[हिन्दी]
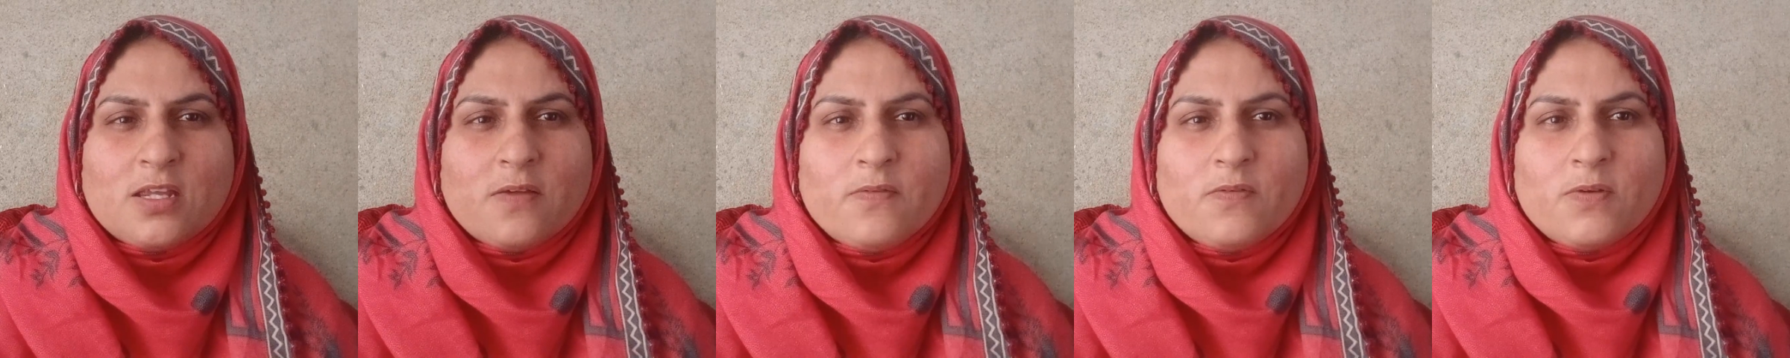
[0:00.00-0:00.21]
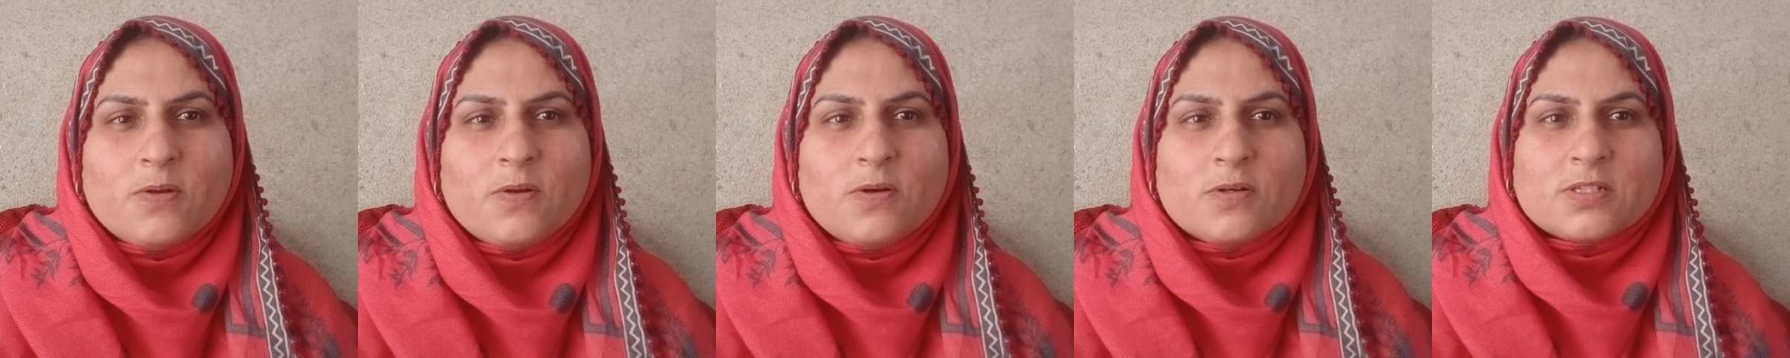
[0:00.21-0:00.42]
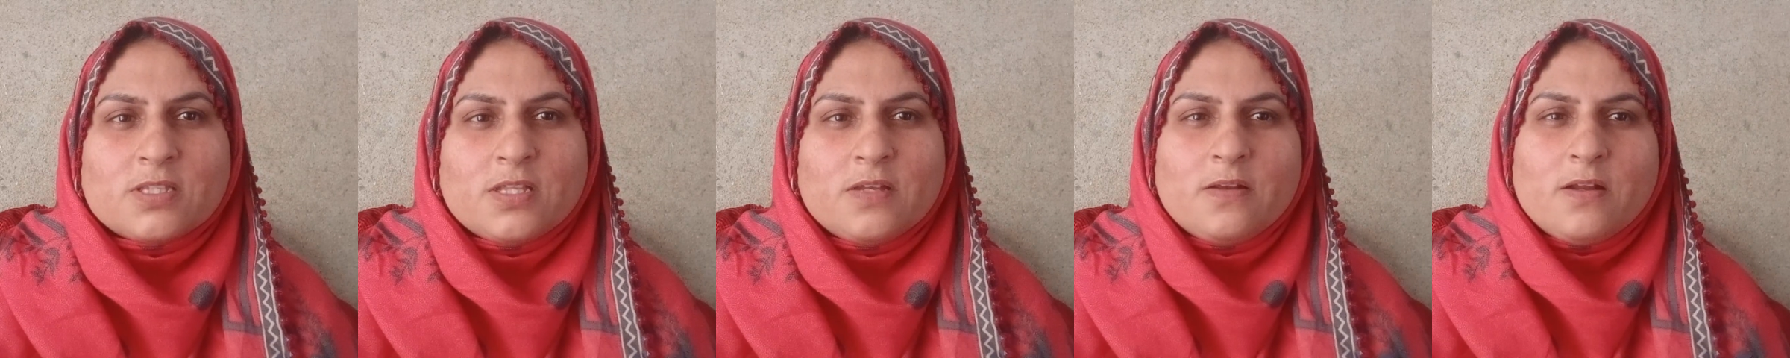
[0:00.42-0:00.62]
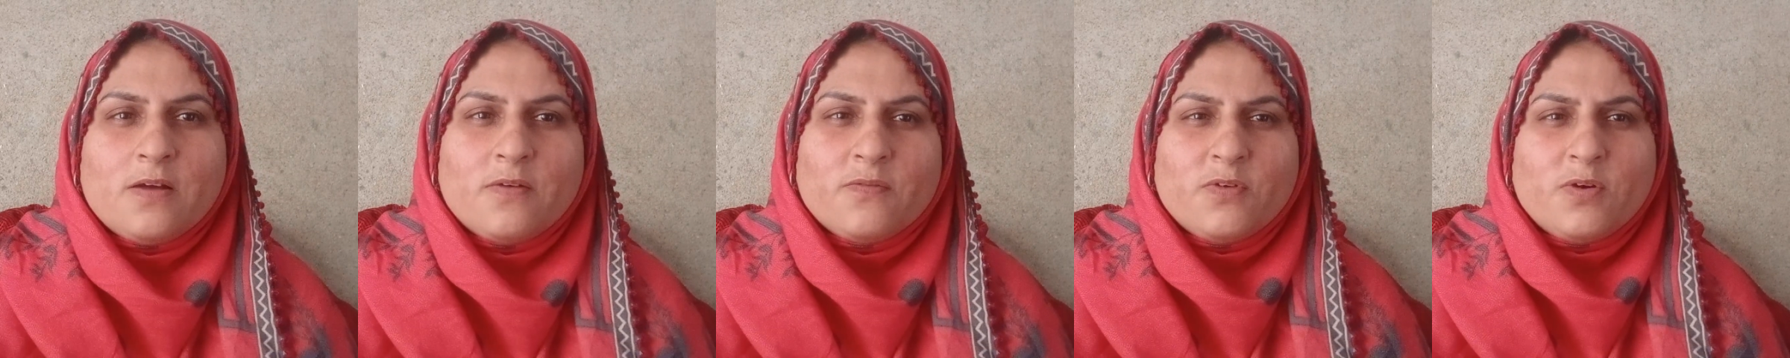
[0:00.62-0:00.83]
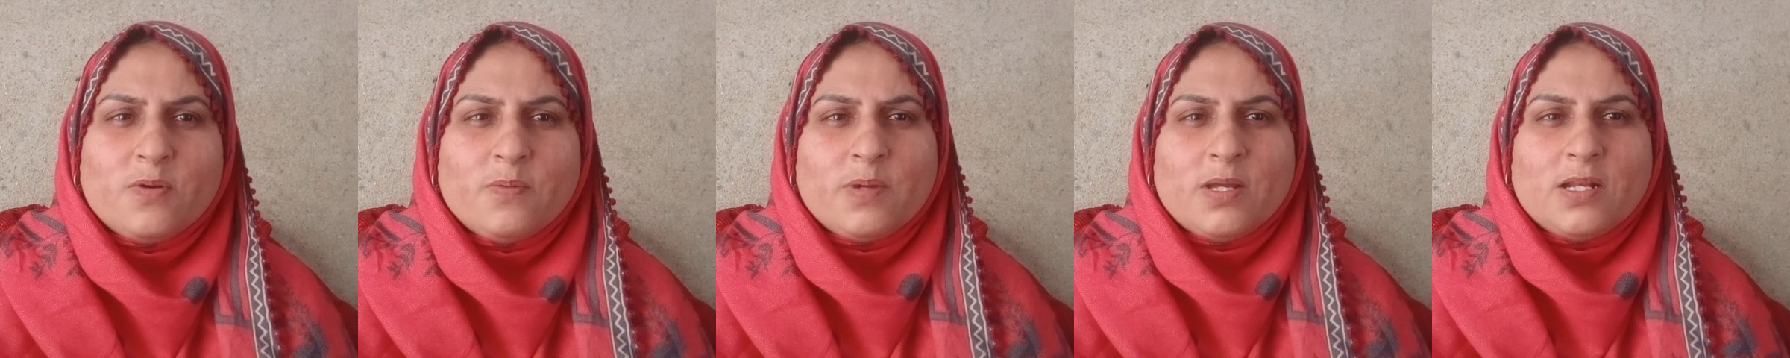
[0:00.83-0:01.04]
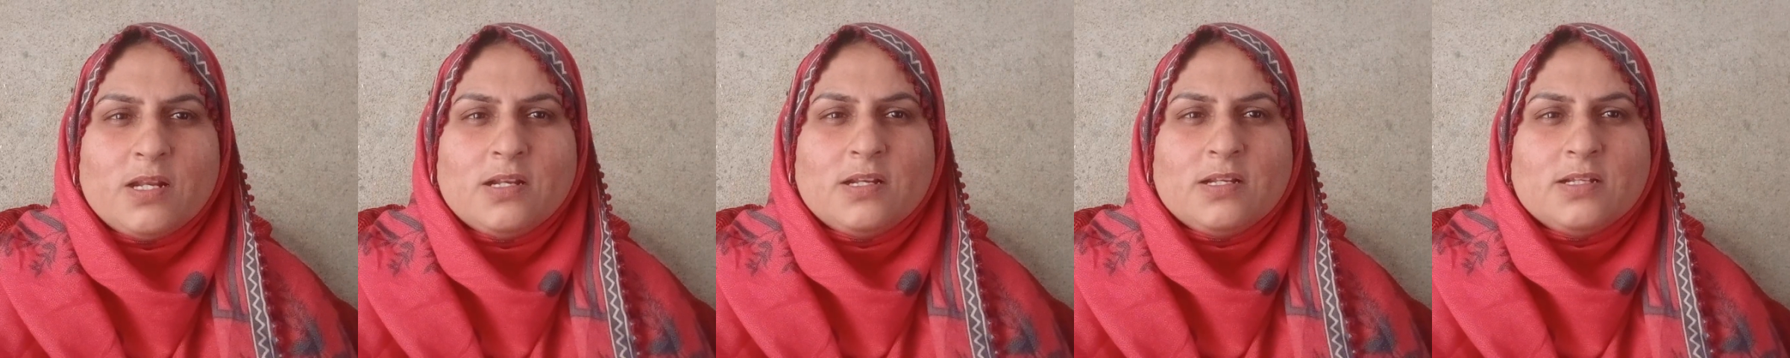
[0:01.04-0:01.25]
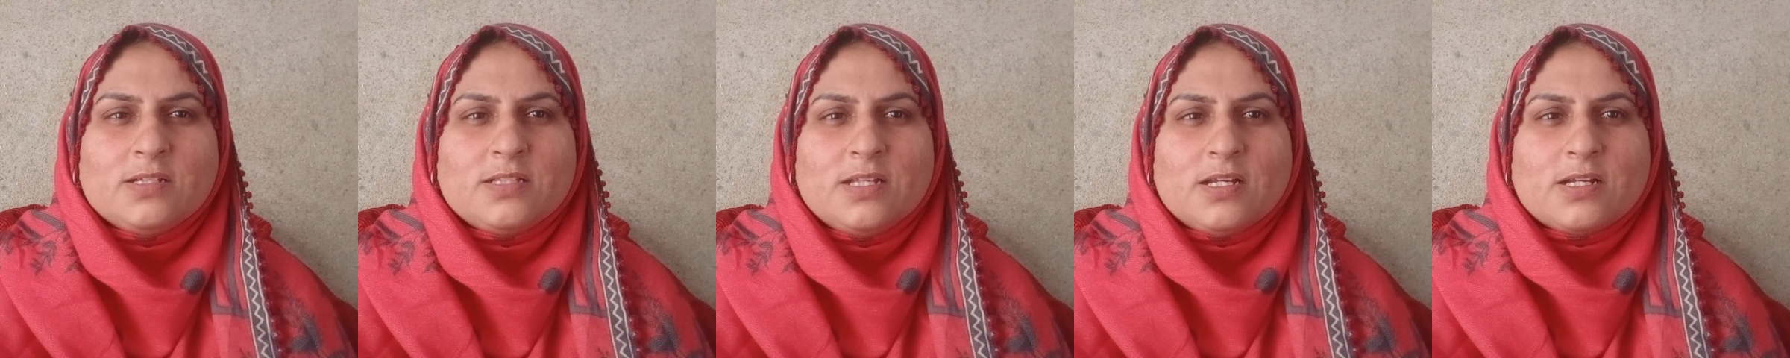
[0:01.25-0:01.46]
के ब्लॉग थे ना वो मैंने
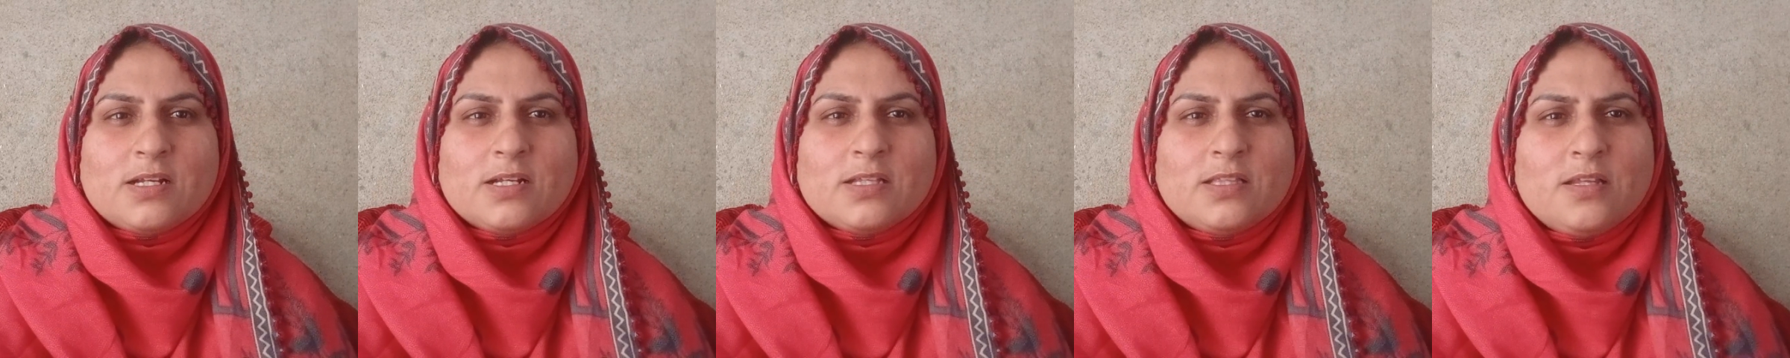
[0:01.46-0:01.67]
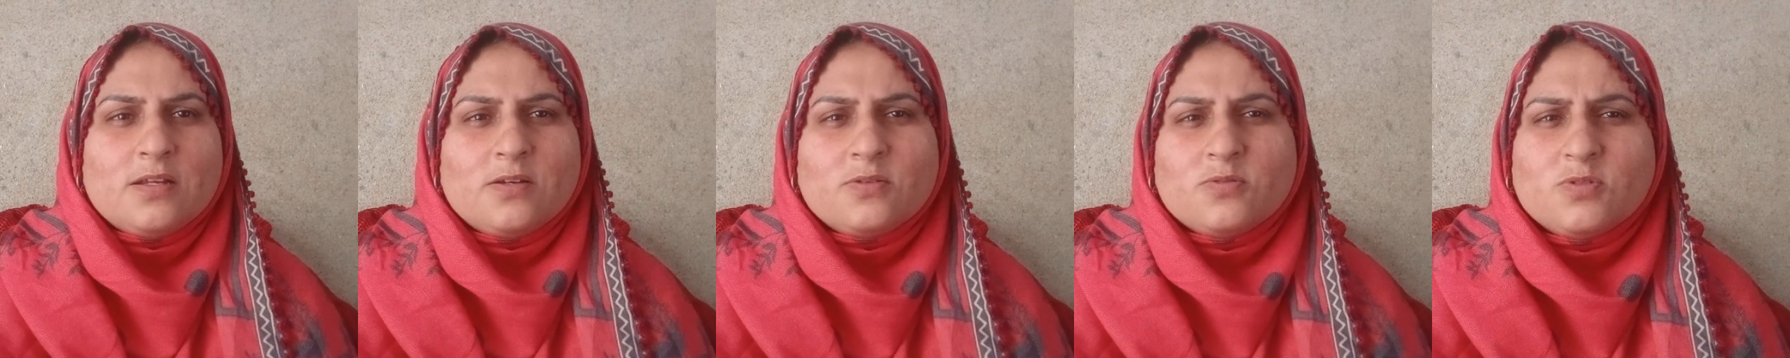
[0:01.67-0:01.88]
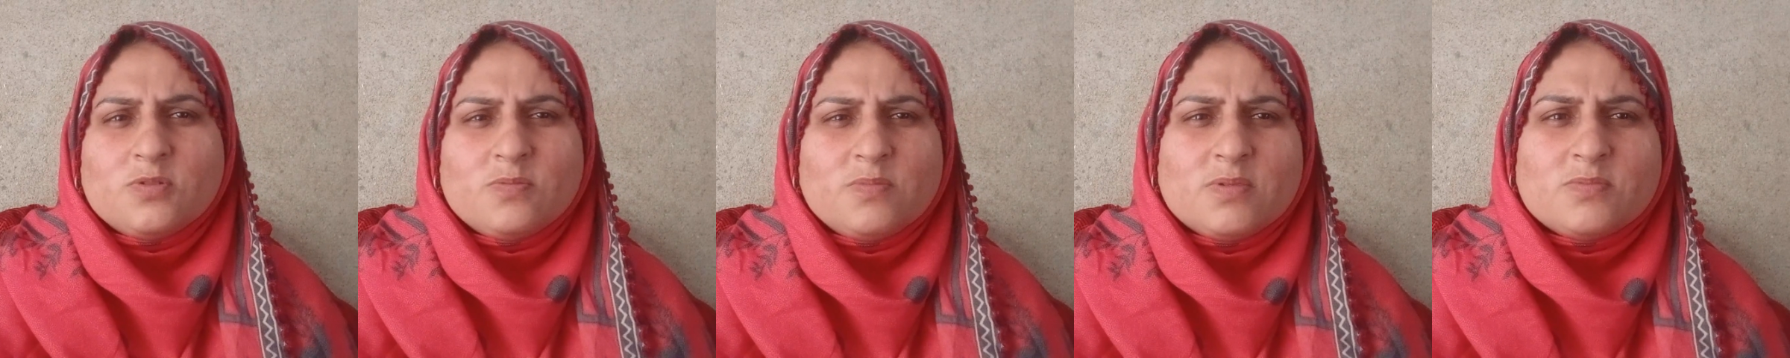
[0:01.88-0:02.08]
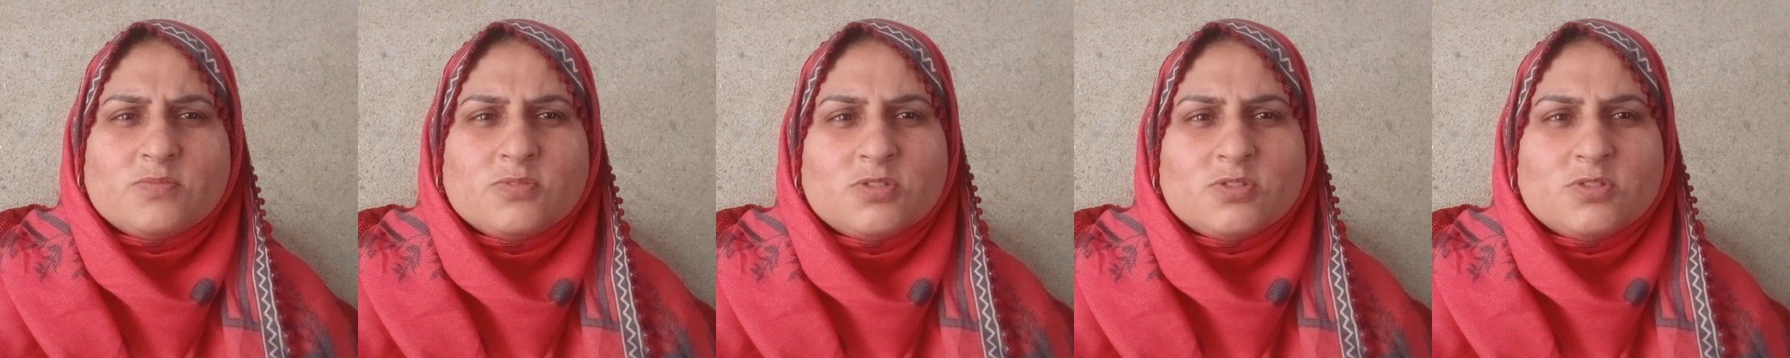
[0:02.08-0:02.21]
नहीं देखे थे उनमें